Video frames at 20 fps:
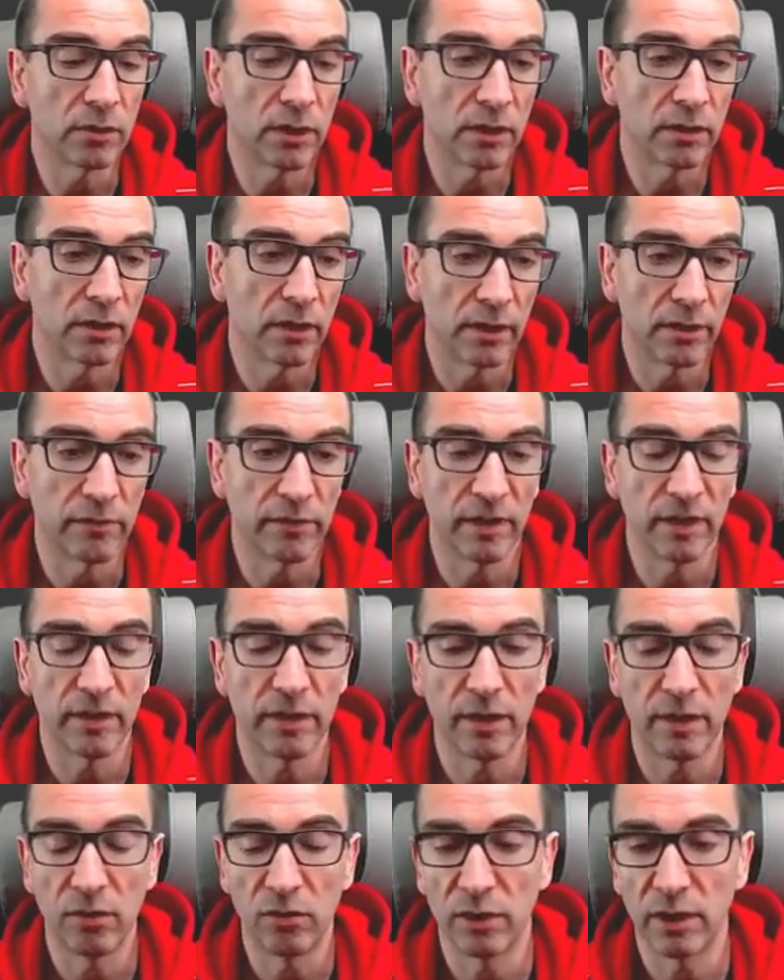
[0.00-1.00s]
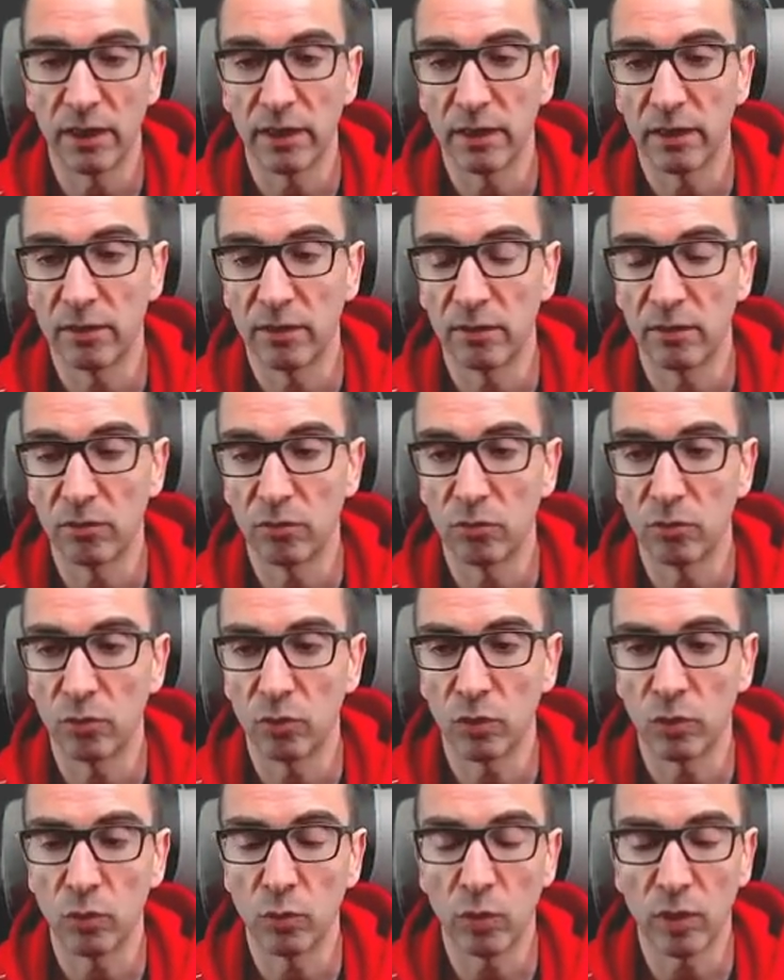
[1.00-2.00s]
a, diferencia de lo que
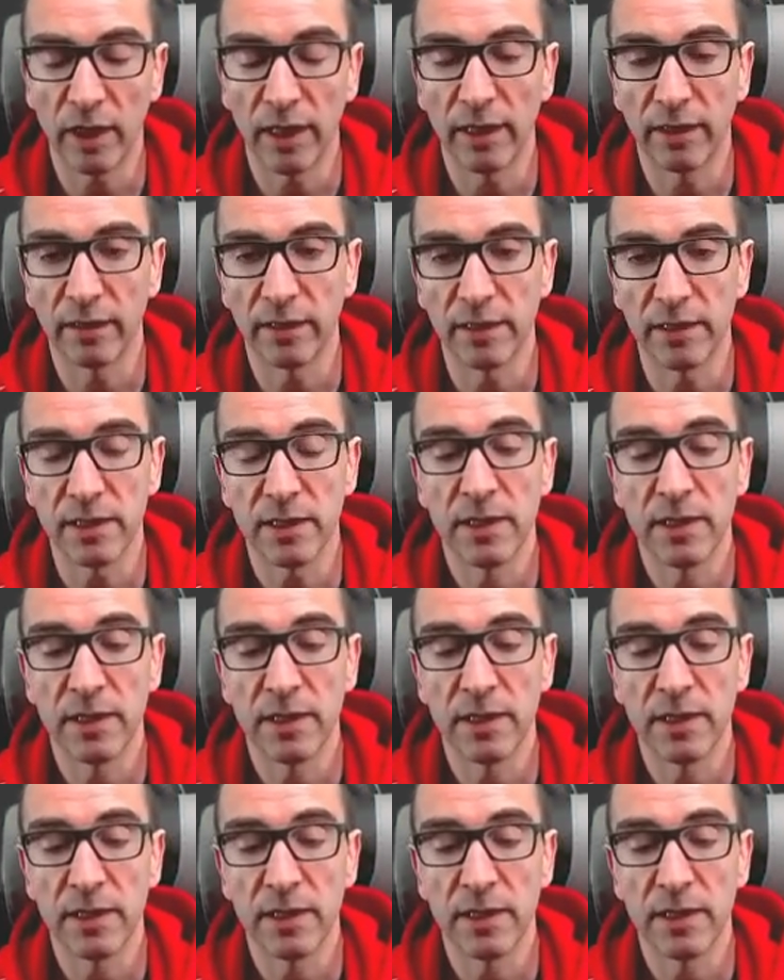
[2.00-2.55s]
ocurría antes.